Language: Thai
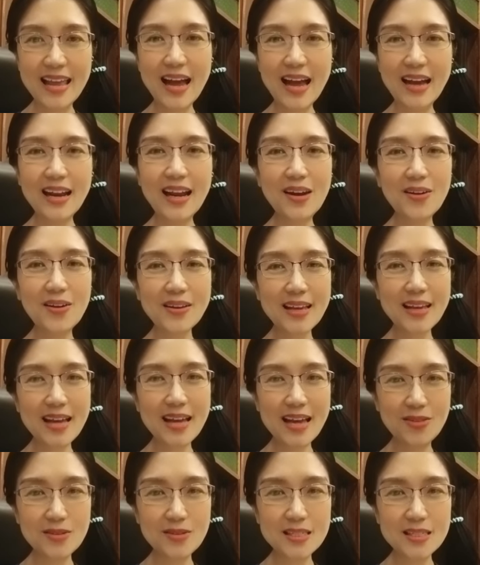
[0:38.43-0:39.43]
และลดการ
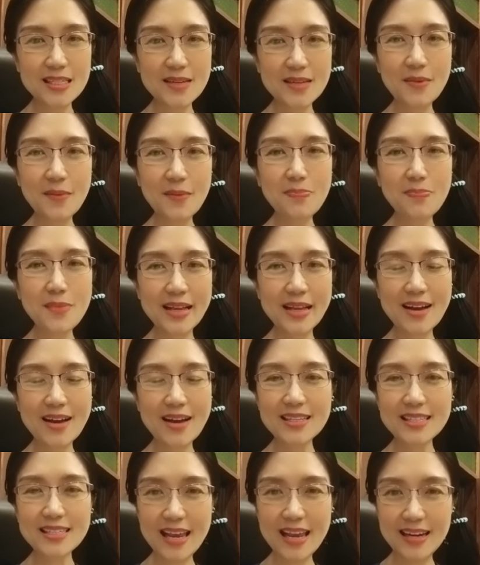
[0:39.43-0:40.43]
ดูดซึมน้ำตาลเข้ากระ
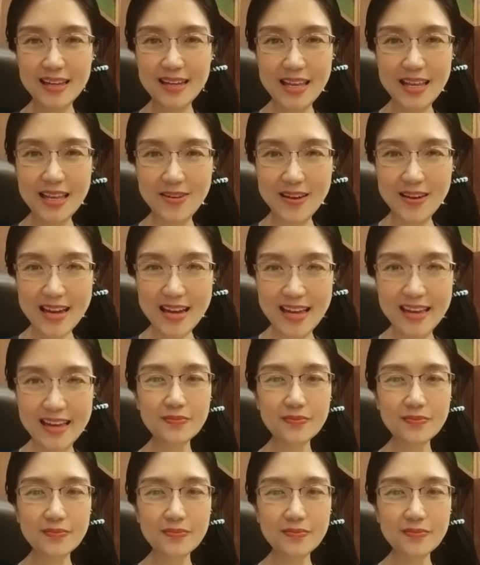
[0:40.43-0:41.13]
แสเลือดได้ด้วยค่ะ